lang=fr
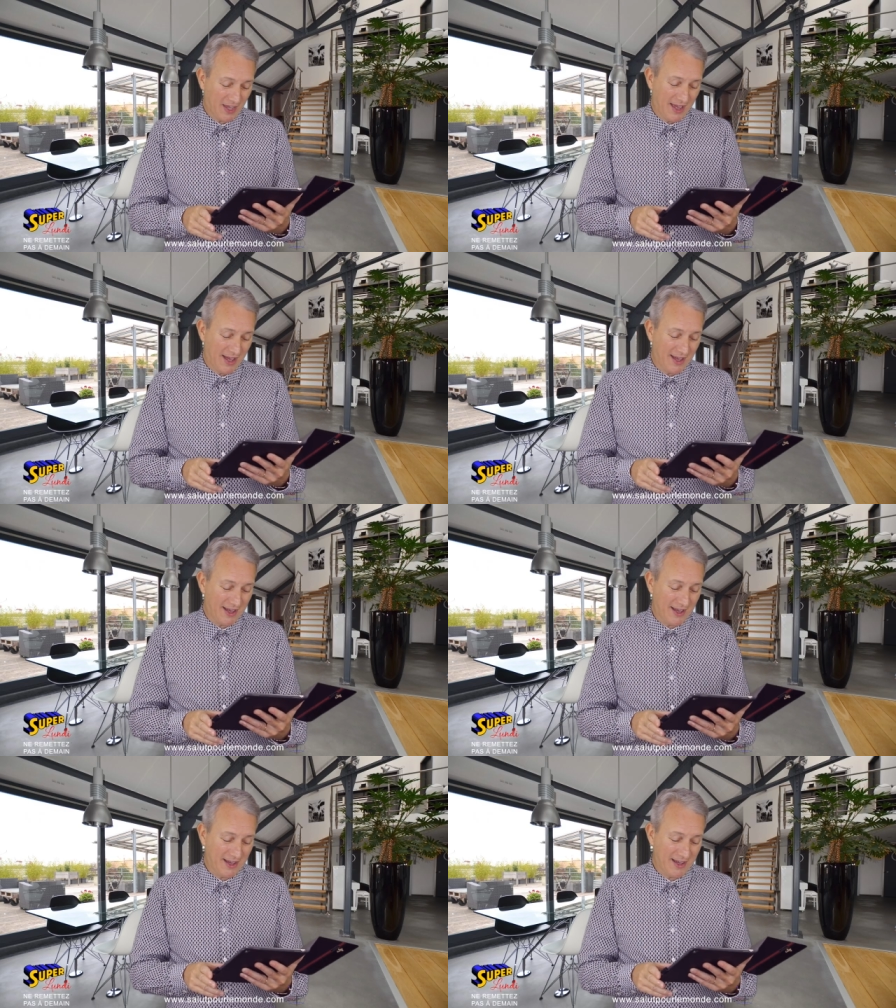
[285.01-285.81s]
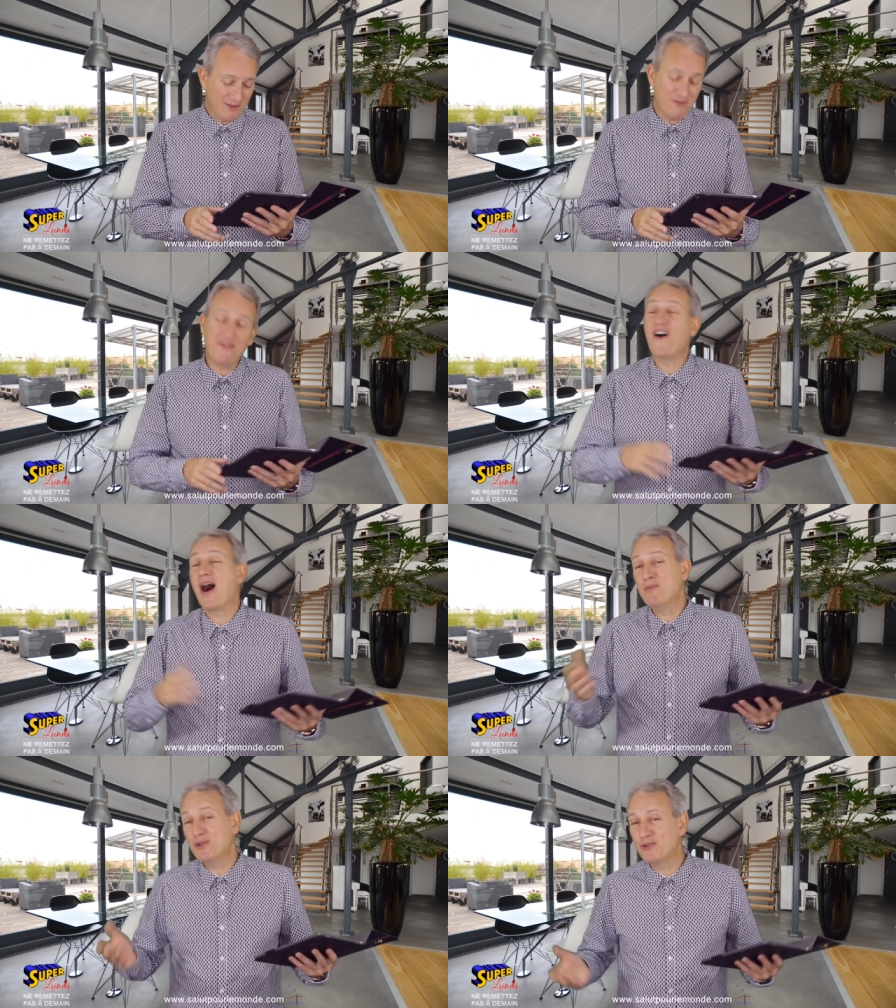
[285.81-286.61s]
euh, une
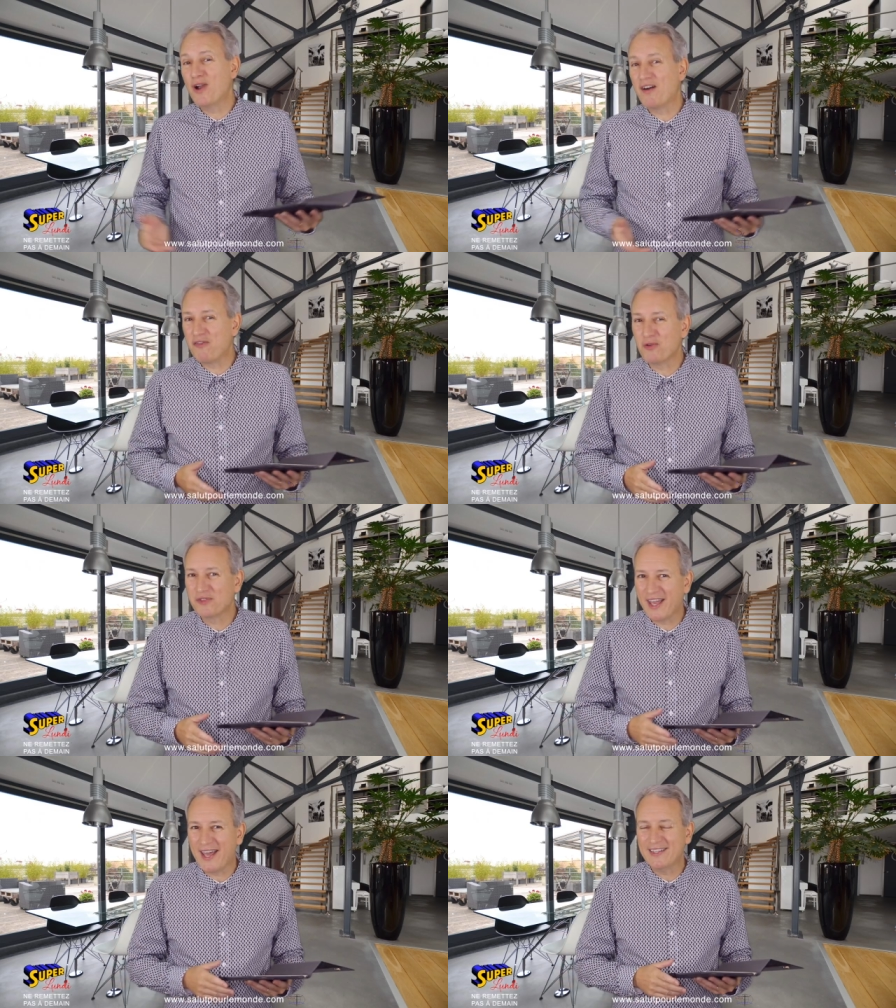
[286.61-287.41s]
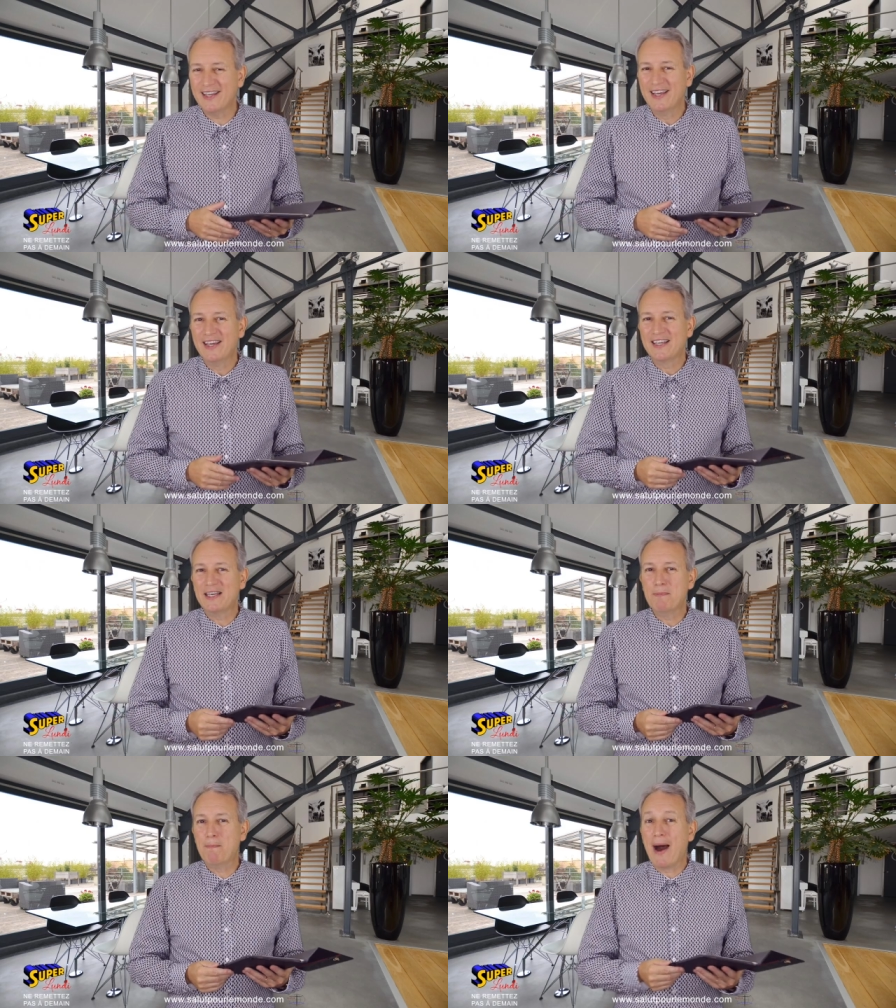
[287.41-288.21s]
fable de La Fontaine
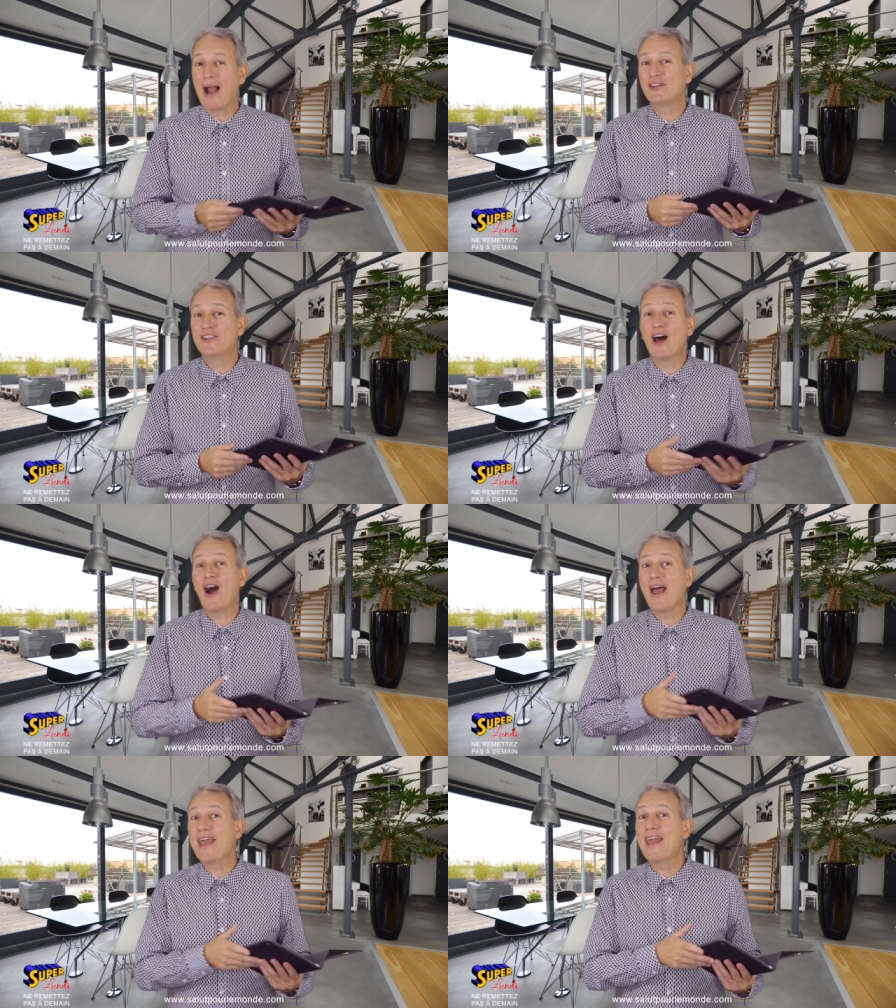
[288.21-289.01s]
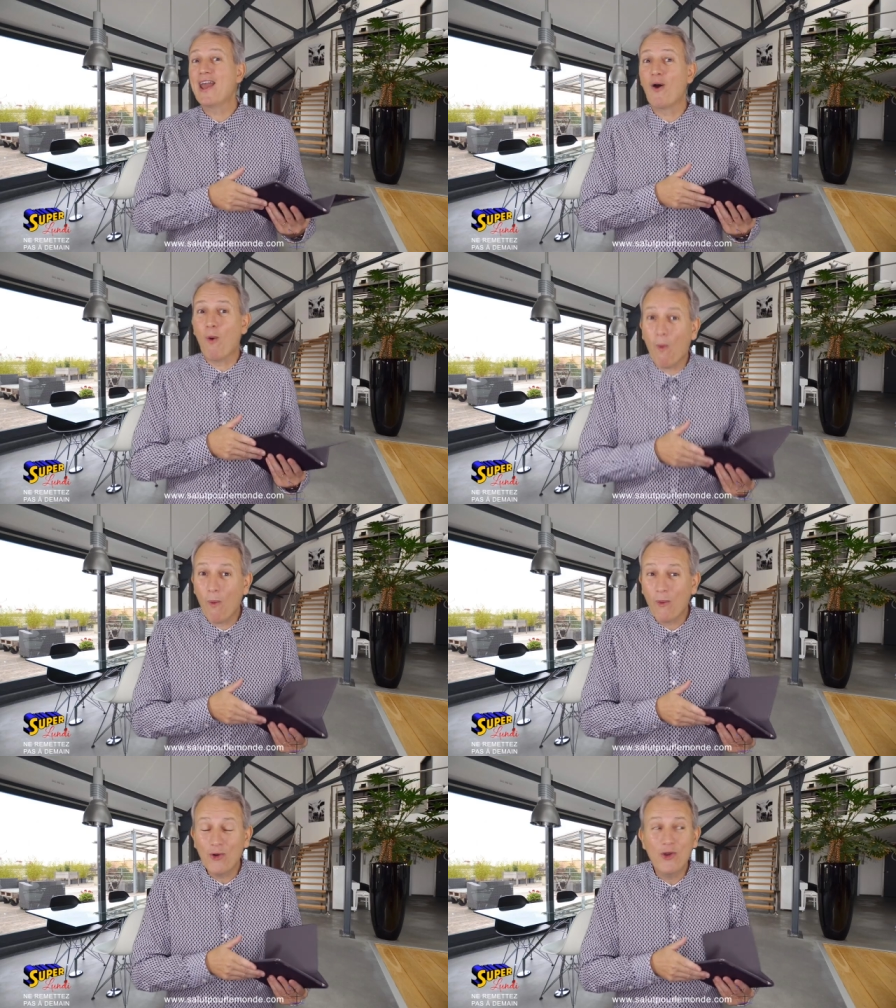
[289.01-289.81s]
qui parle d'un héron,
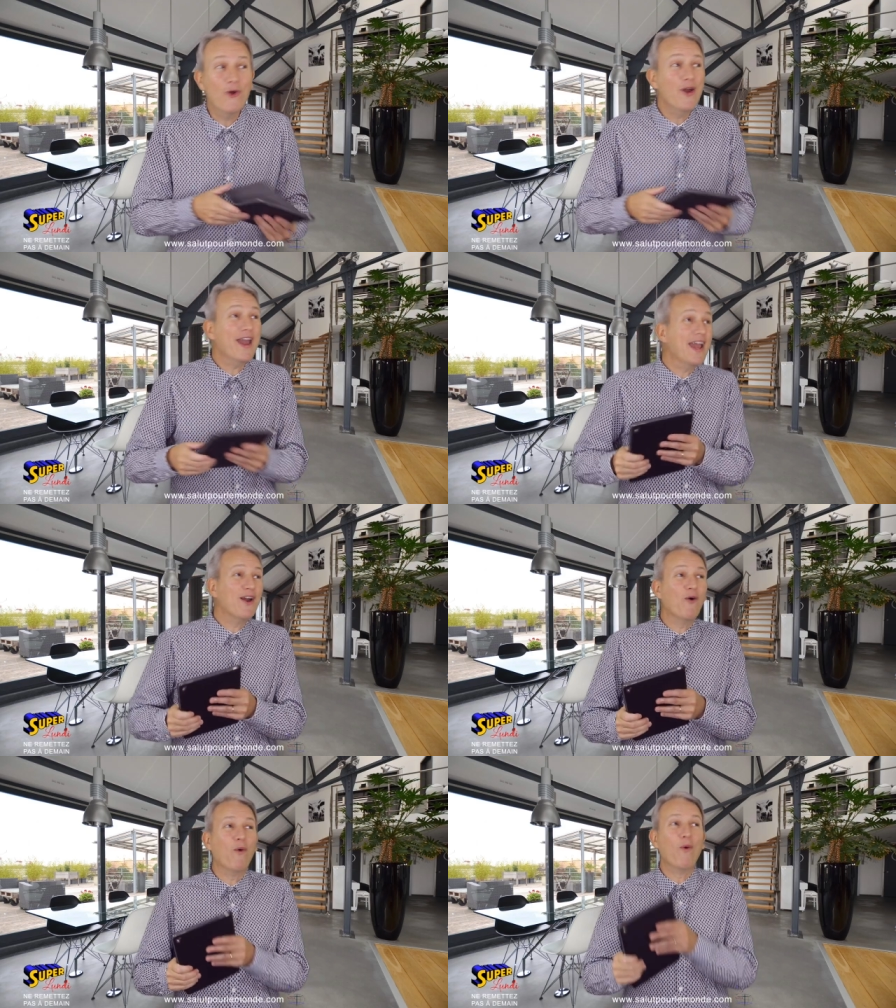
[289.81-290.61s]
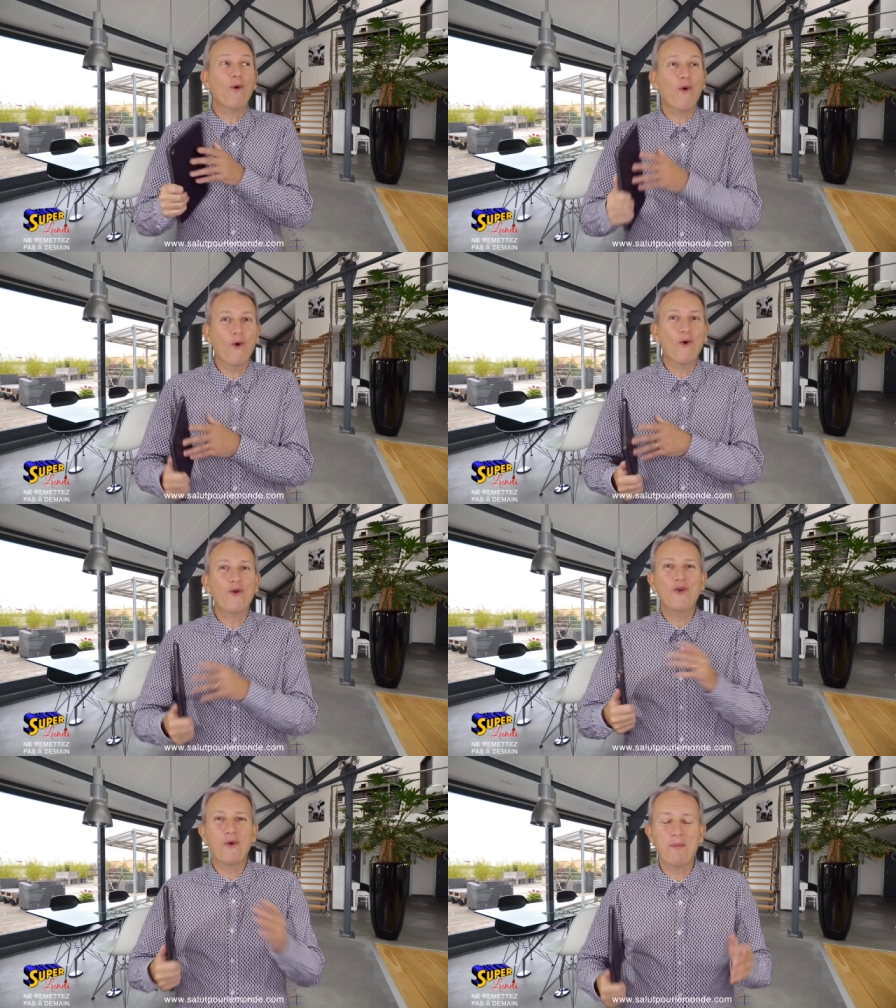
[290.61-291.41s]
le héron
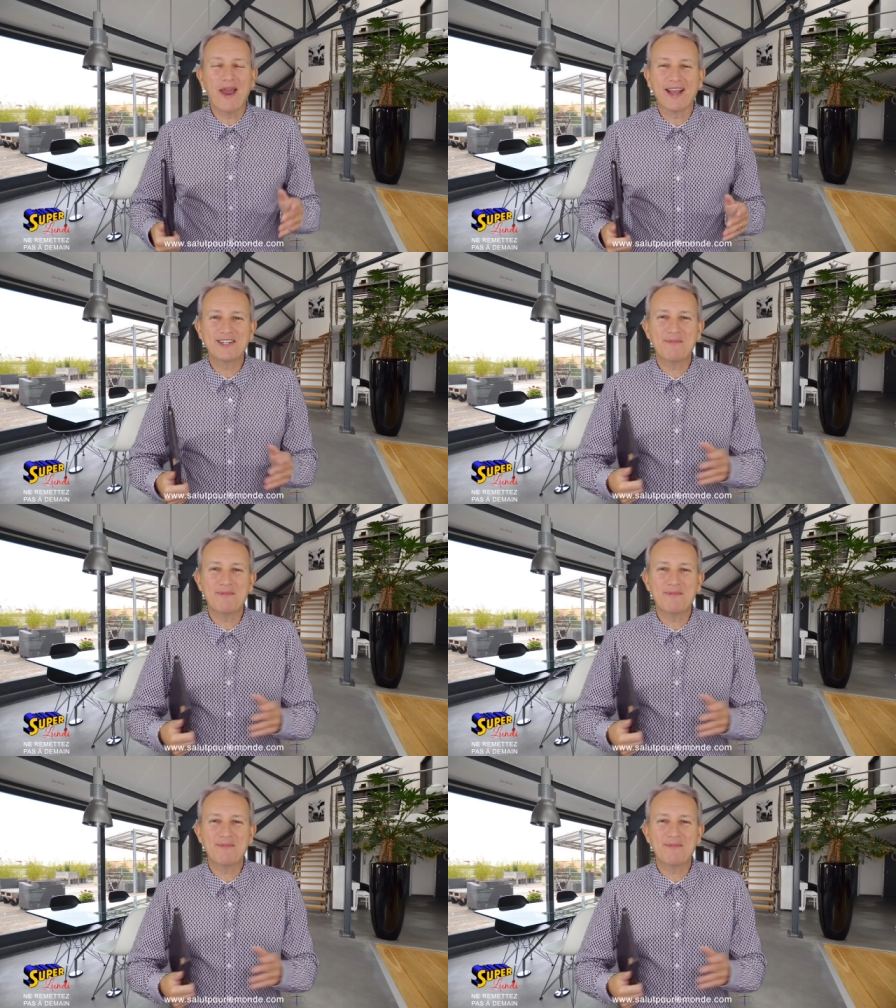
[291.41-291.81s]
au long bec.